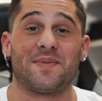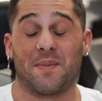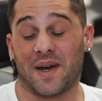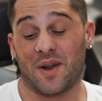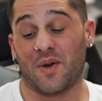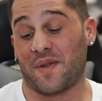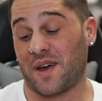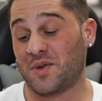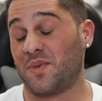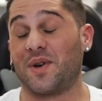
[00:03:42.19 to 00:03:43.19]
para que
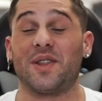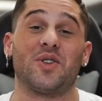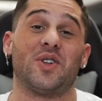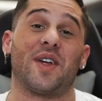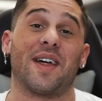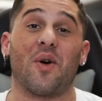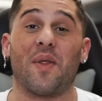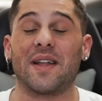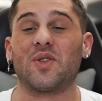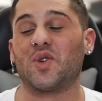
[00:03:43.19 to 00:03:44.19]
conozcáis un poquito, si nos ha dejado
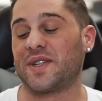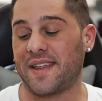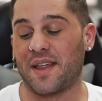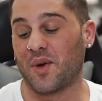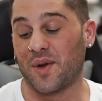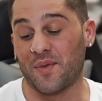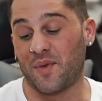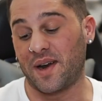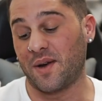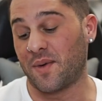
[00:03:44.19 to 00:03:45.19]
datos de edad o lo que
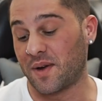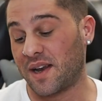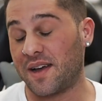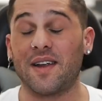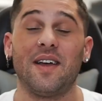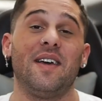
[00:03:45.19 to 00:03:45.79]
fuera, lo voy a leer,